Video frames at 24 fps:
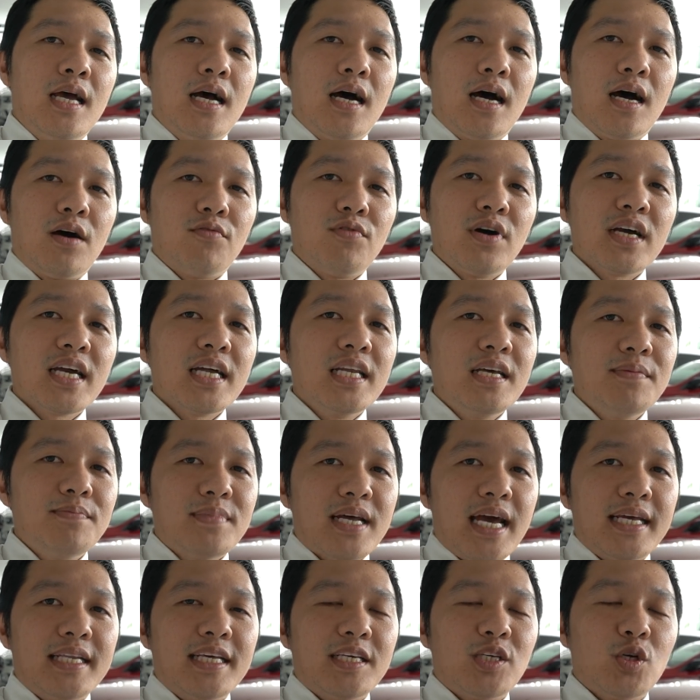à, với cái clip
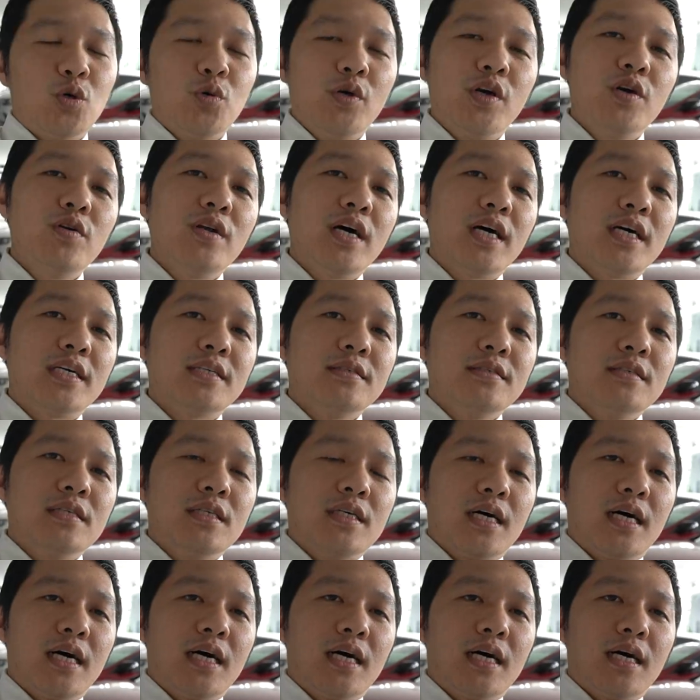này thì chủ yếu là
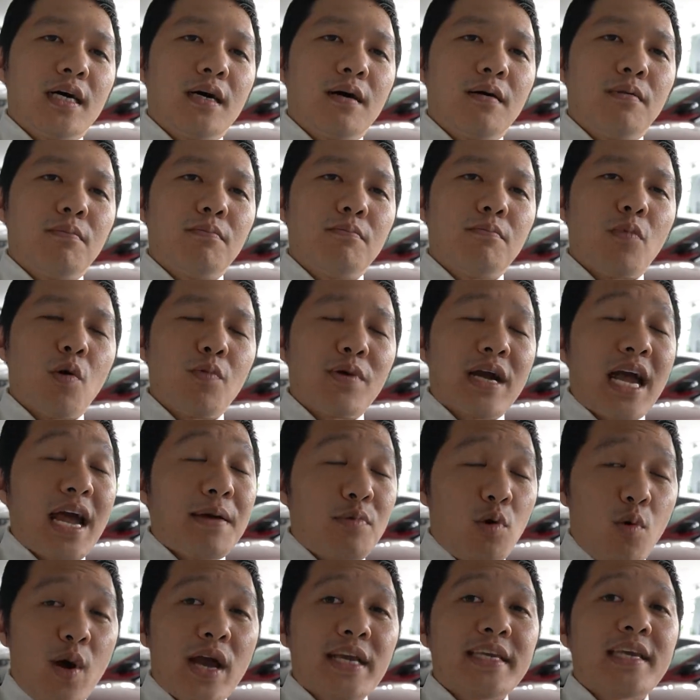à, một cái
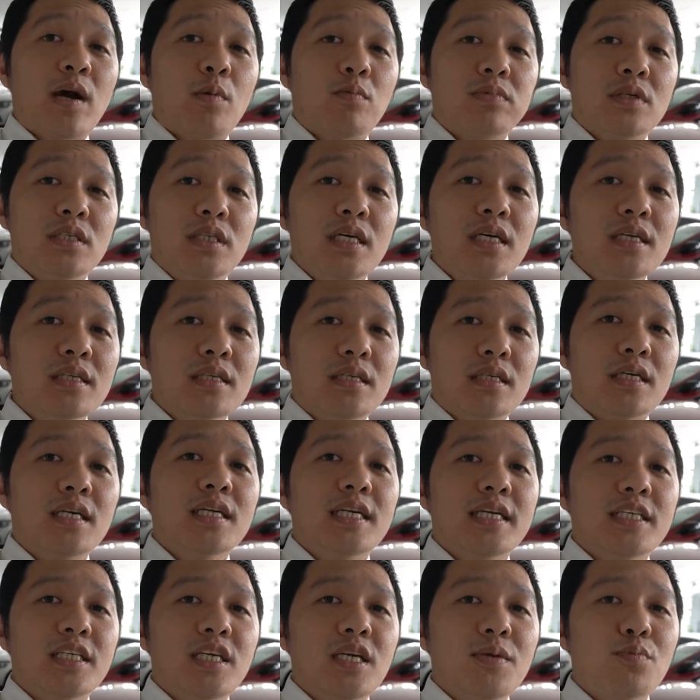mà quan trọng nhất nữa
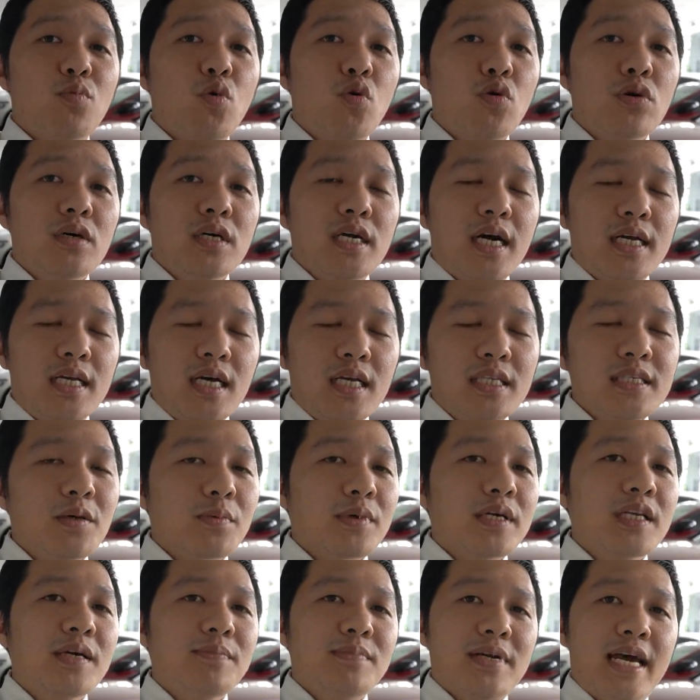là Di muốn gửi đến trong
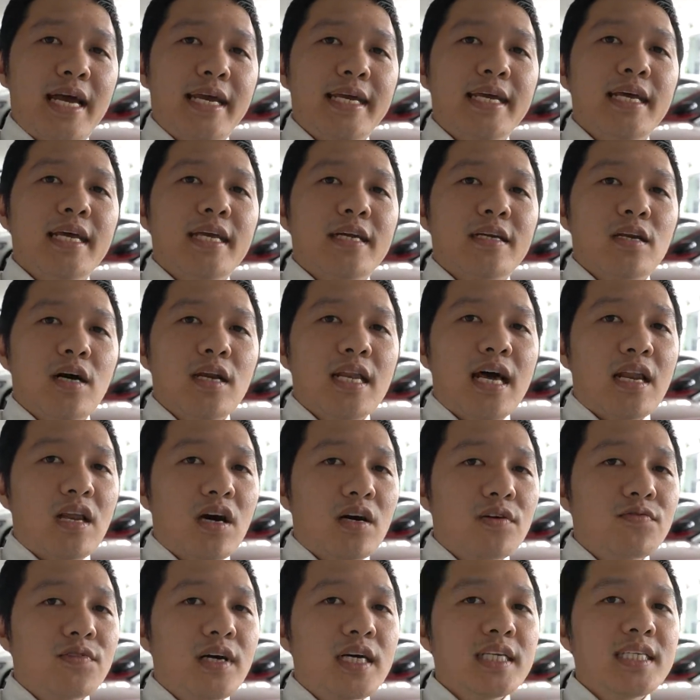cái clip này đó là
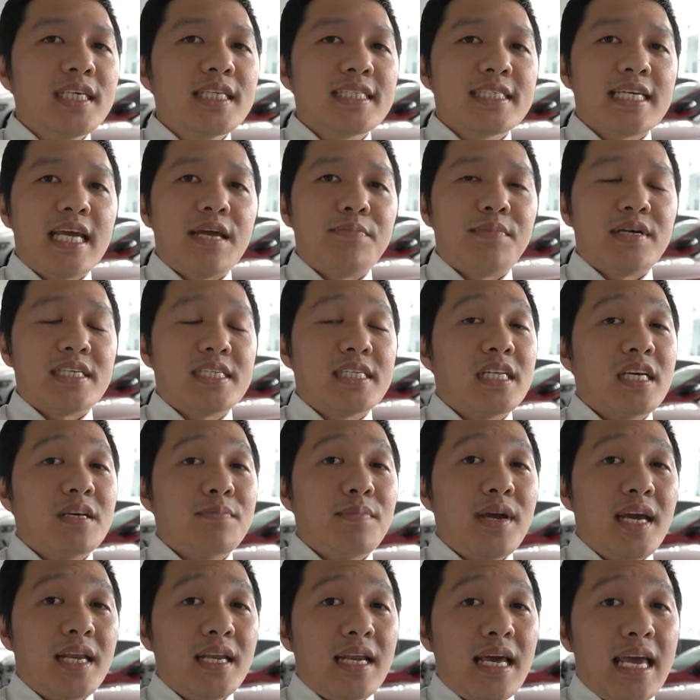đối với chiếc xe
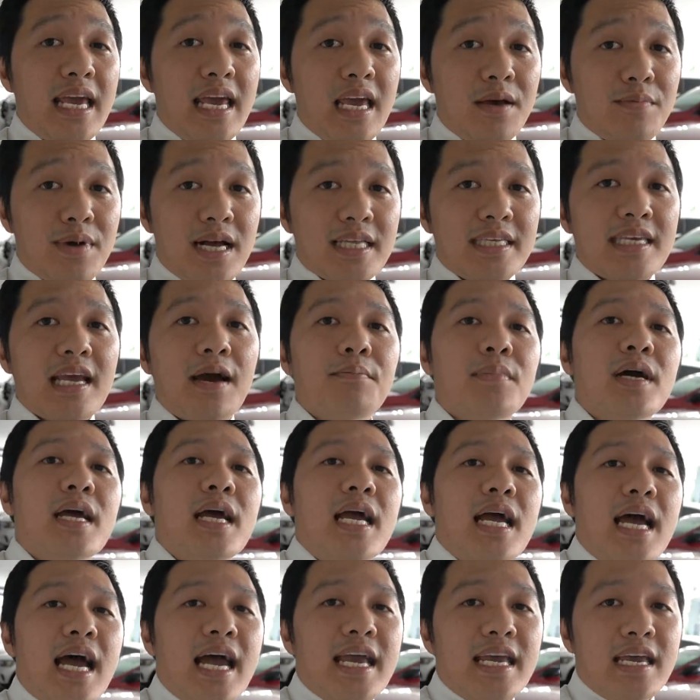Mercedes-Benz E300
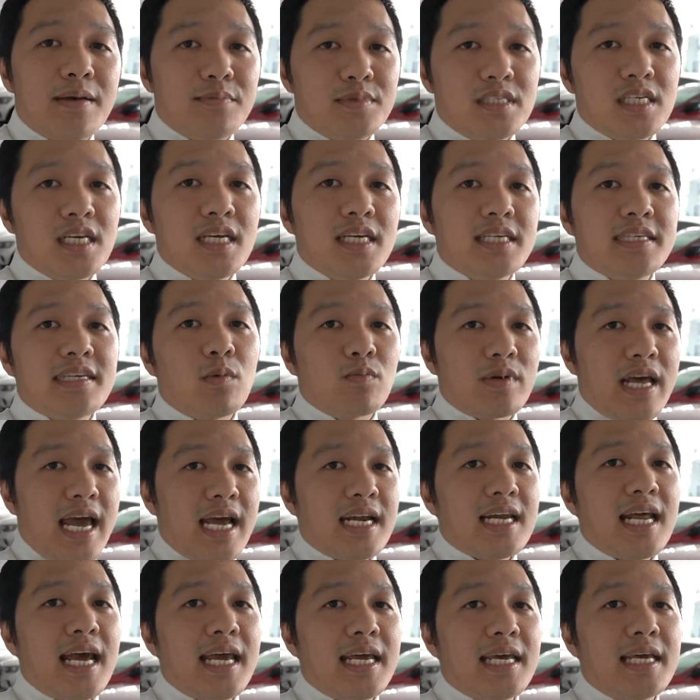AMC trong
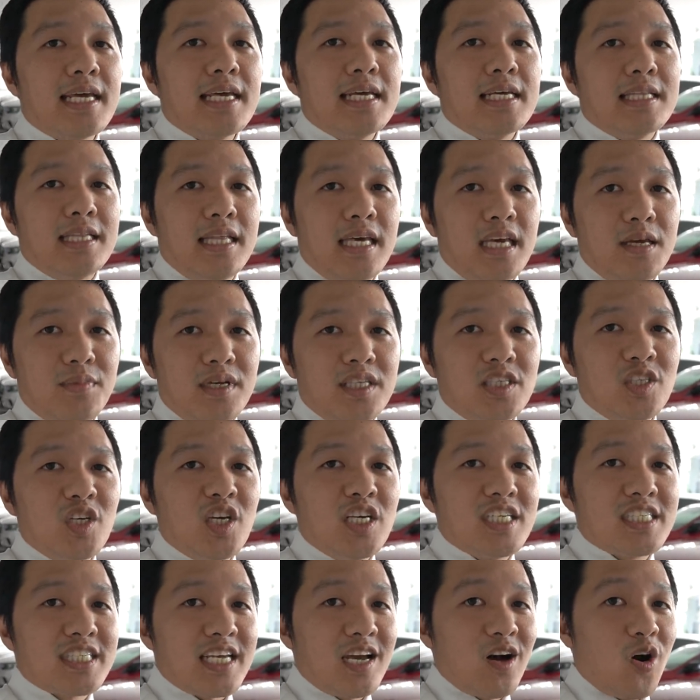tháng này thì bên
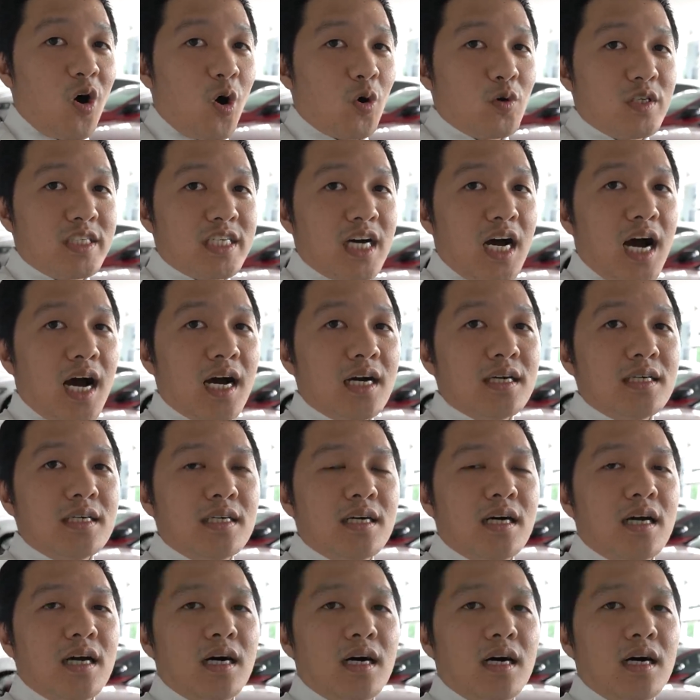Di sẽ hỗ trợ
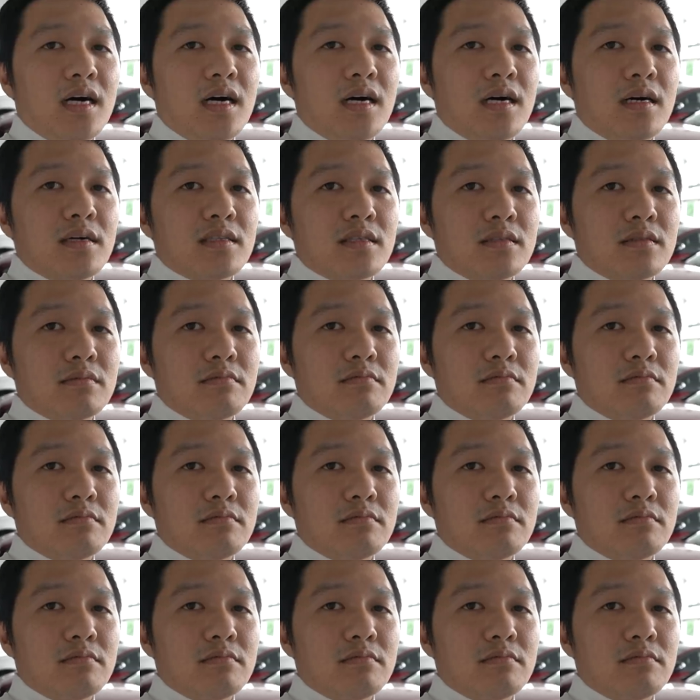à,